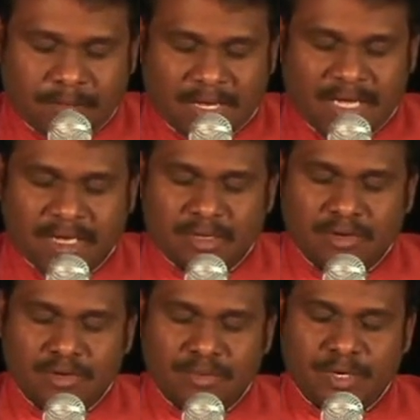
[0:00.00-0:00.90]

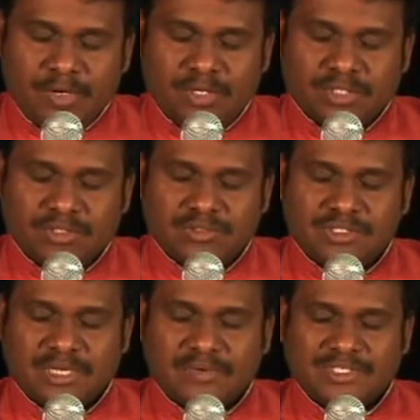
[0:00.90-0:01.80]
మహాగణుడు మహోన్నతుడు
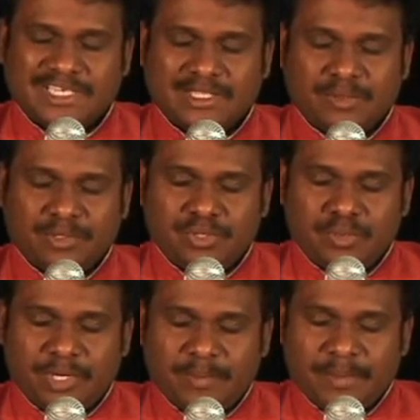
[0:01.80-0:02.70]

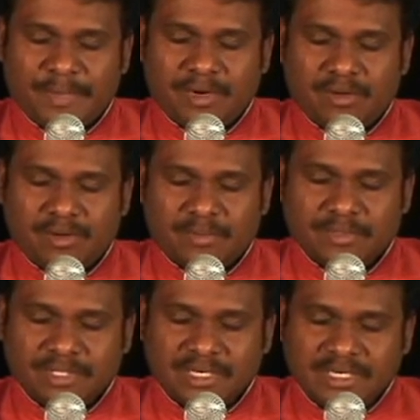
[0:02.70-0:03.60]
సర్వశక్తివంతుడు అయిన మా పరలోకపు
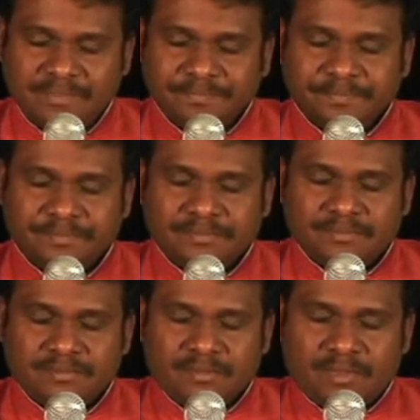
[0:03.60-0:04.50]
తండ్రి
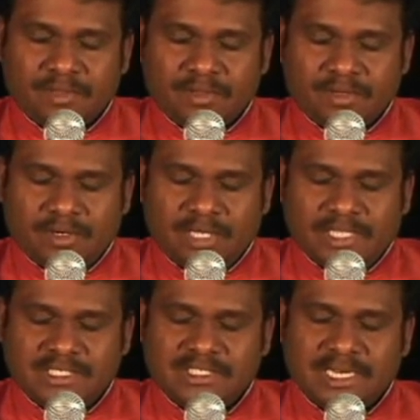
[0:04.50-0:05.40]
నీ
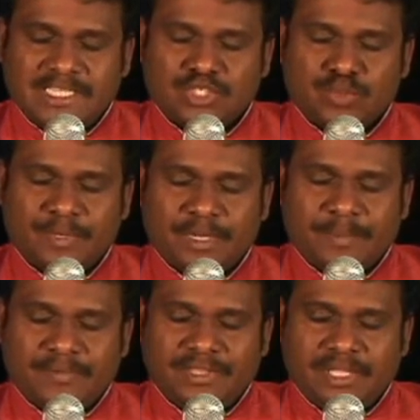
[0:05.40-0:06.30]
అతి శ్రేష్టమైన
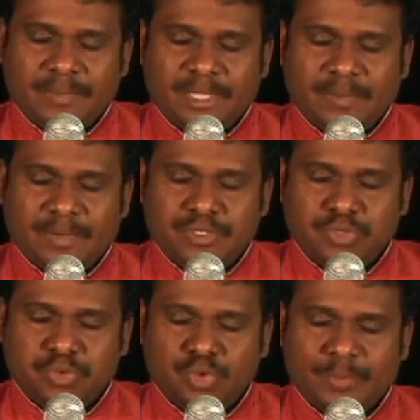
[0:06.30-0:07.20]
పవిత్రమైన
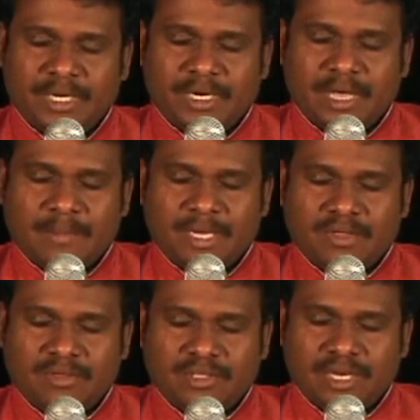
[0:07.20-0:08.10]
పరిశుద్ధమైన
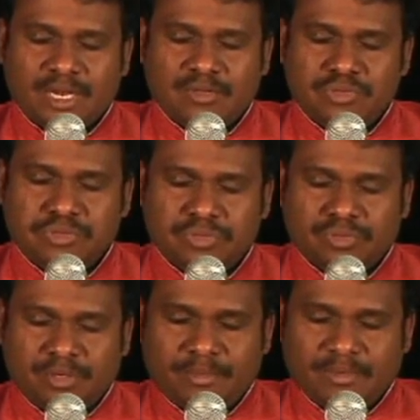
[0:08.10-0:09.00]
నామానికి వందనాలు
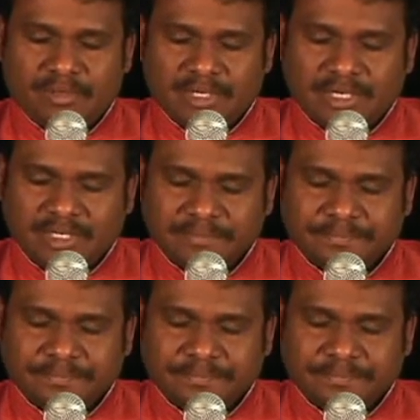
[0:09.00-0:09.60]
స్తోత్రములు తండ్రి